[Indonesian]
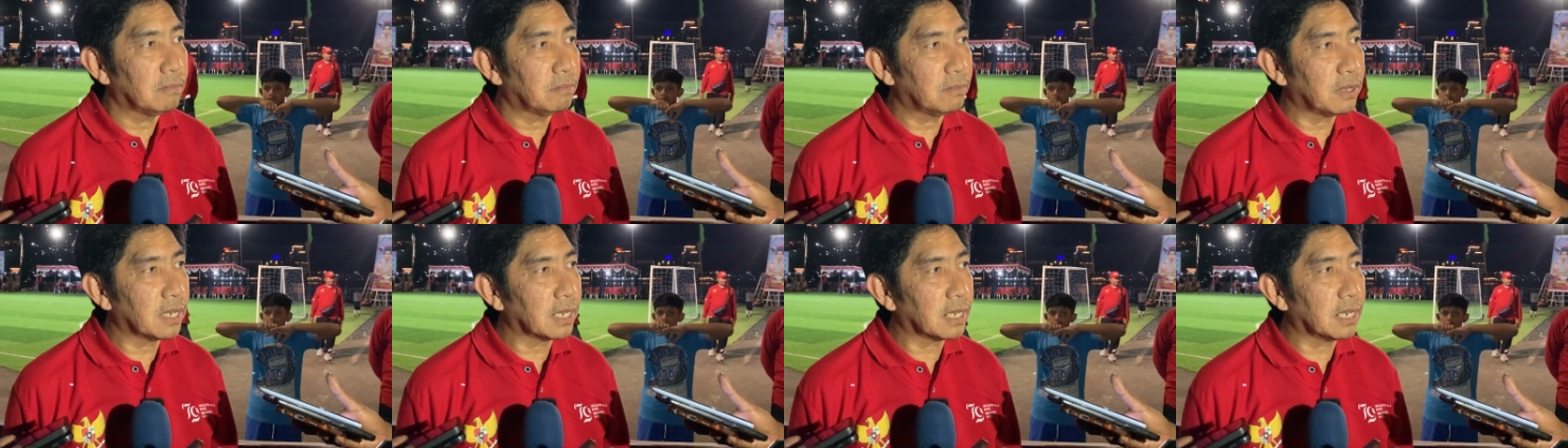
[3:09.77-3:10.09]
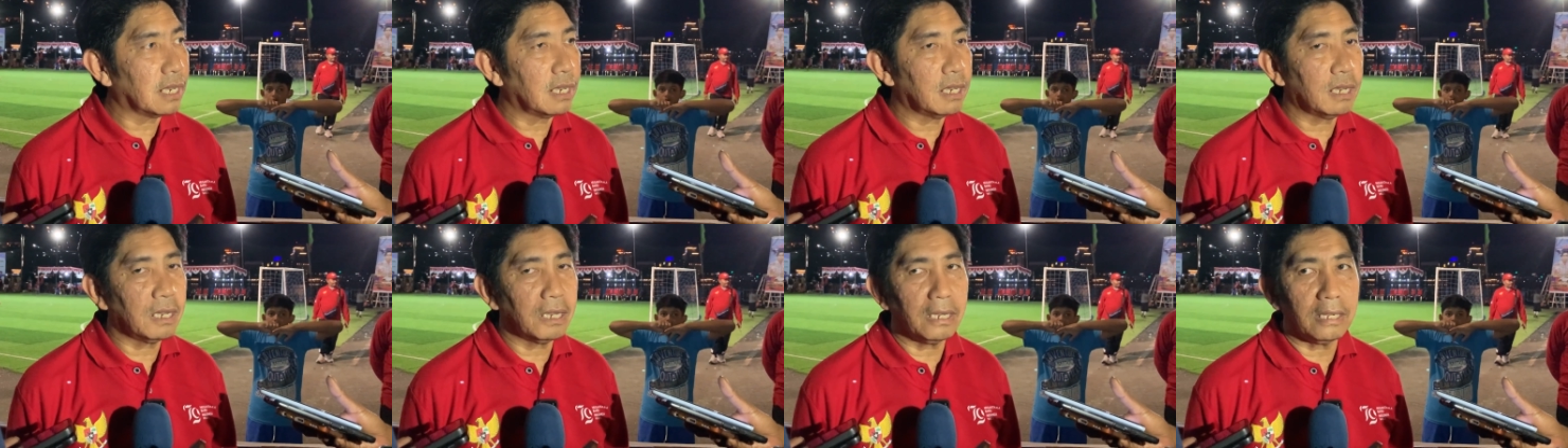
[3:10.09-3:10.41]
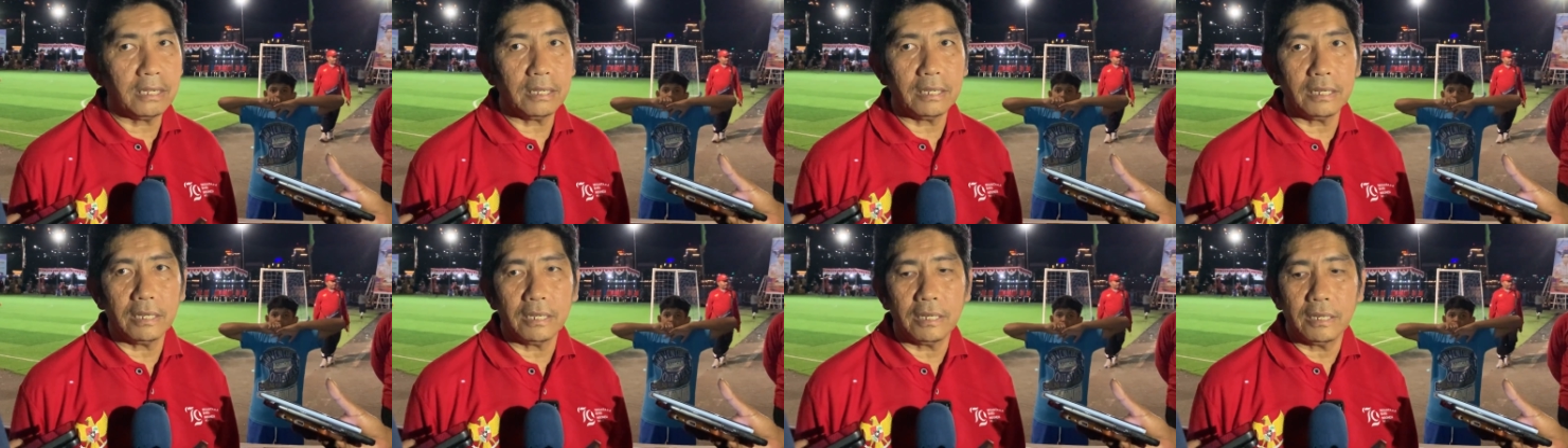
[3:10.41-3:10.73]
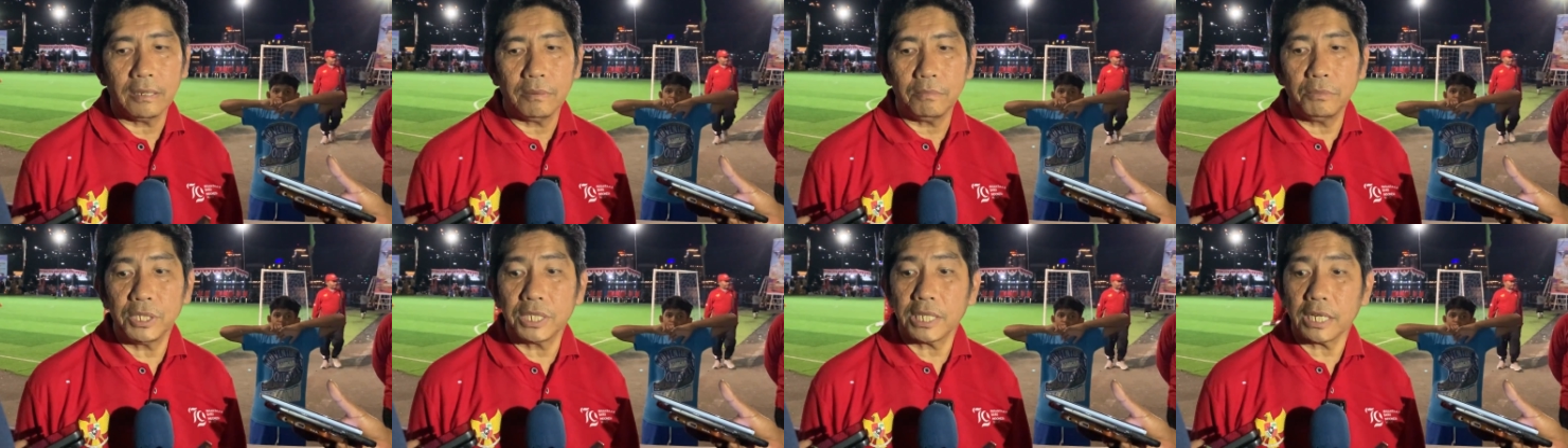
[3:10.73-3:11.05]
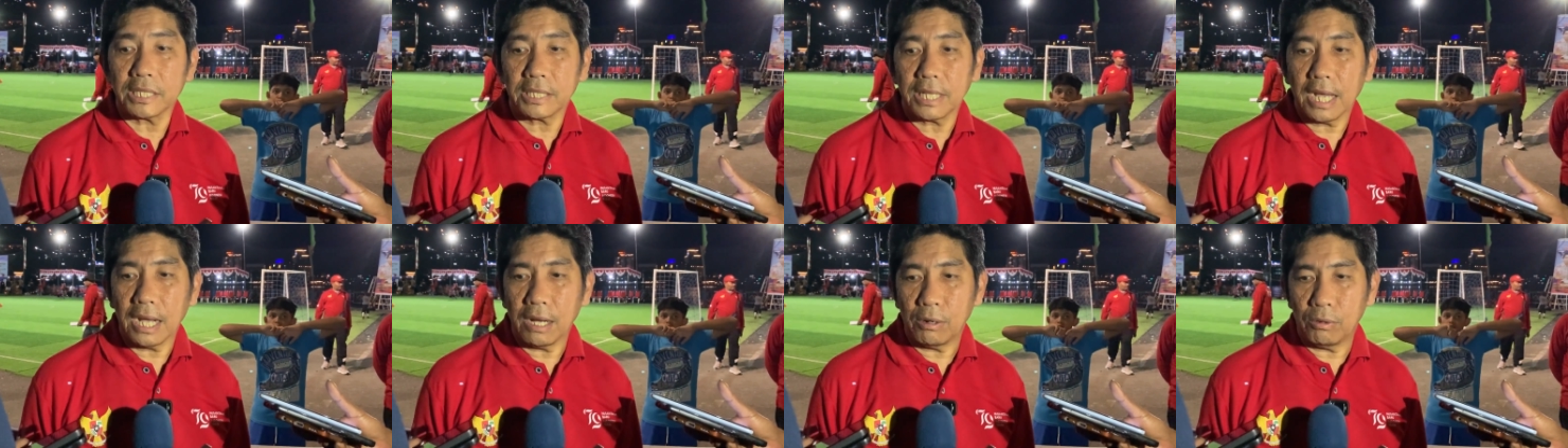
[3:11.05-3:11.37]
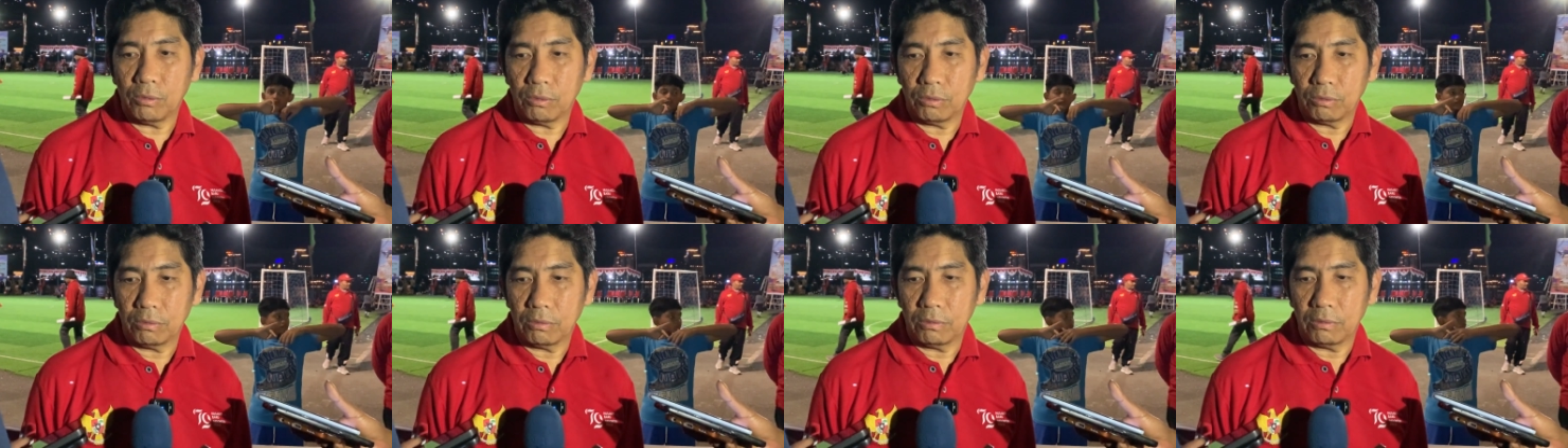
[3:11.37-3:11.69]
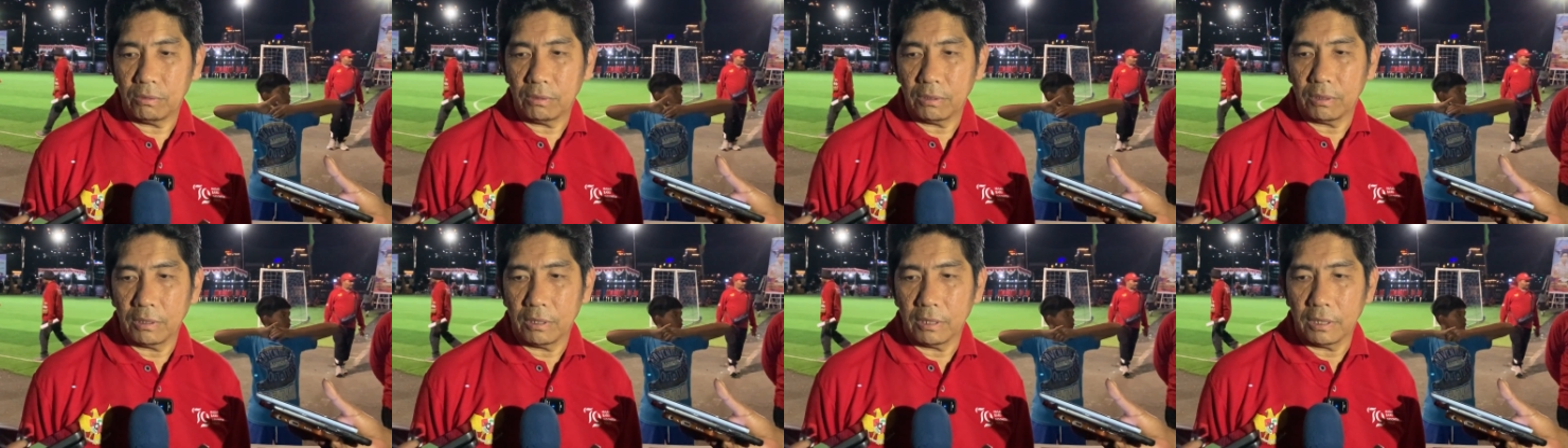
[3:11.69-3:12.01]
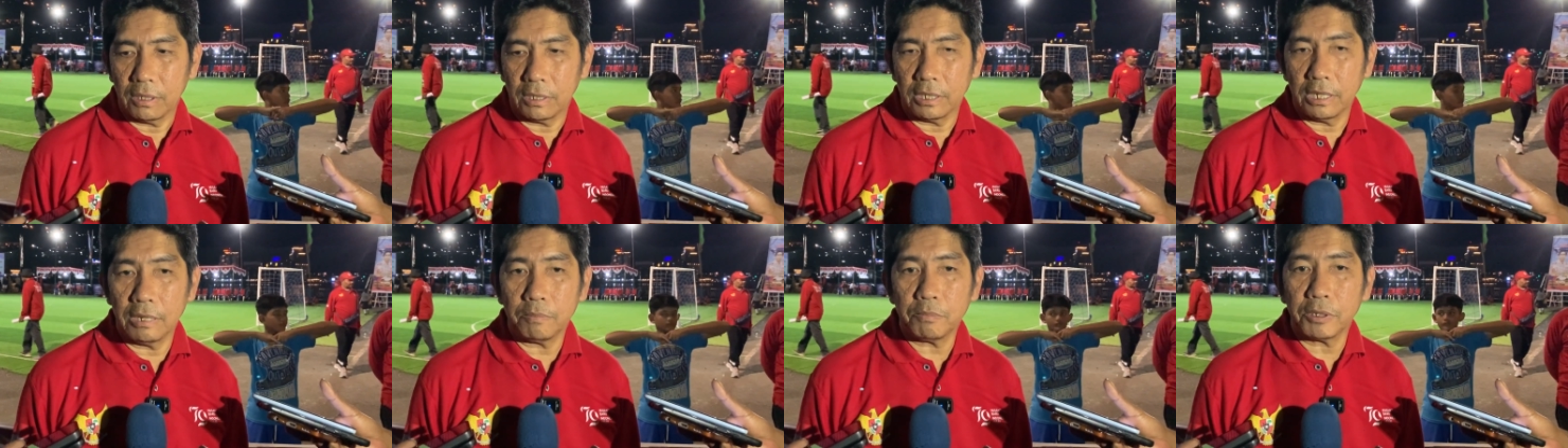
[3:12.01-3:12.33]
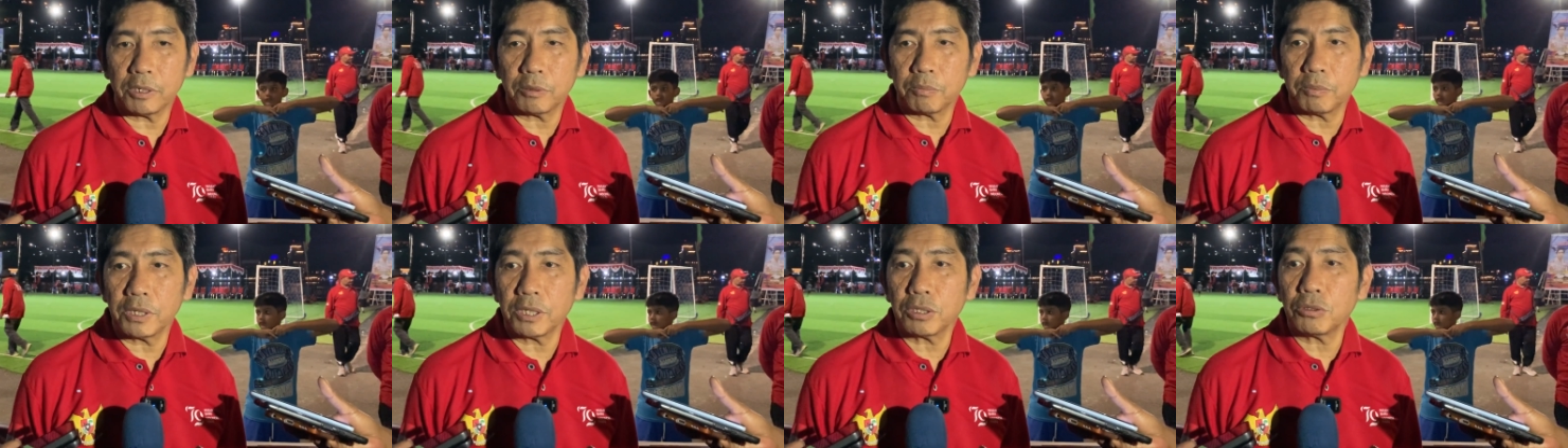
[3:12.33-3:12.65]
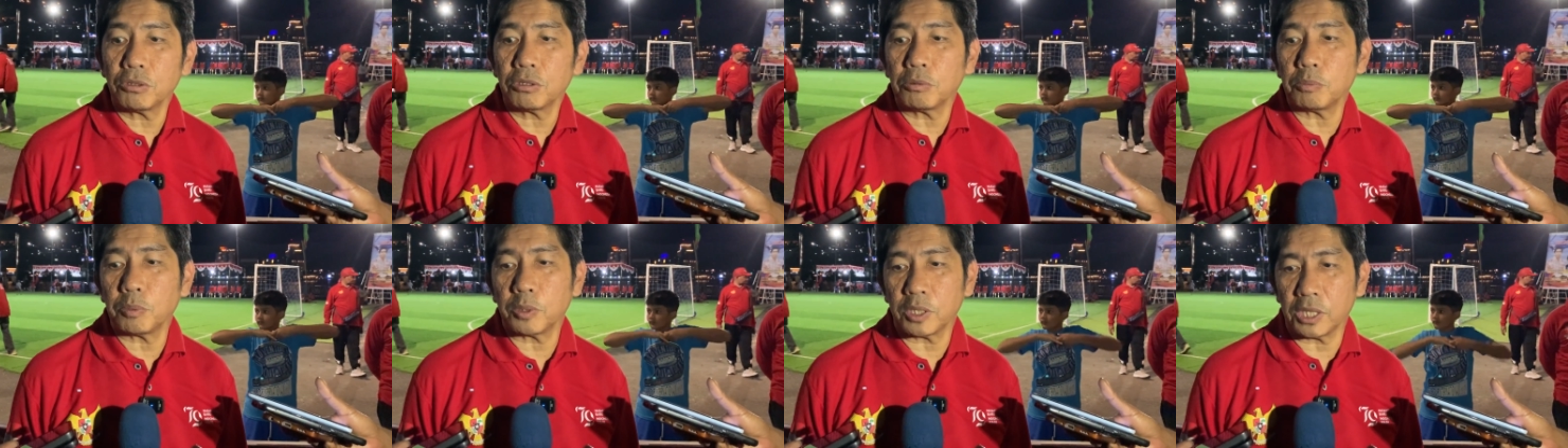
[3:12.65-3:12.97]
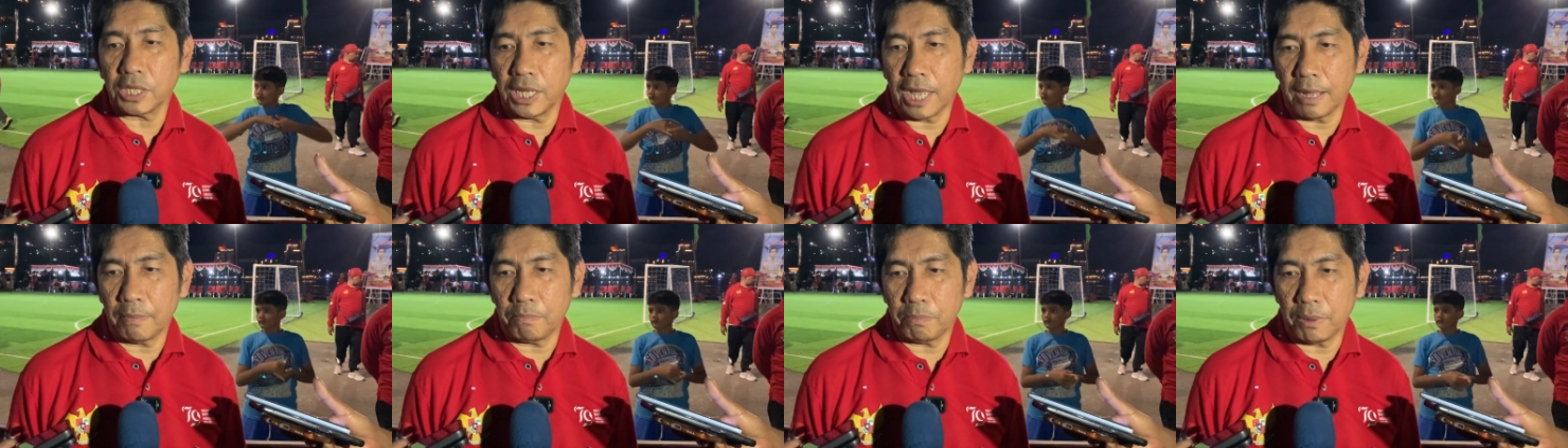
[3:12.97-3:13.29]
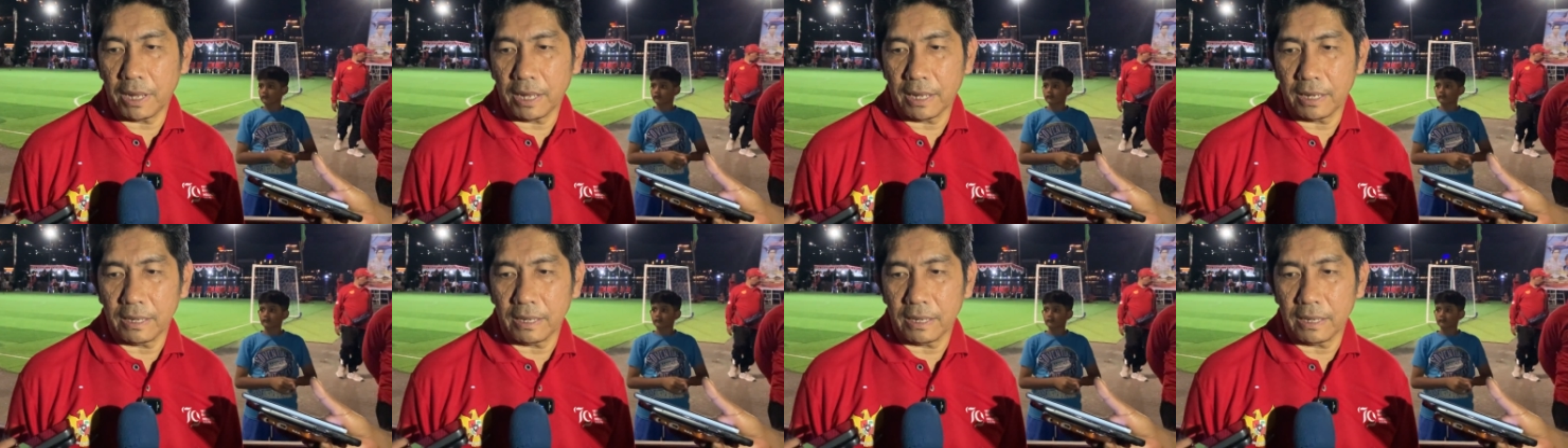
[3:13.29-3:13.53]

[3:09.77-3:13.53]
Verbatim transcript: mereka bisa tahu DPRP itu seperti apa.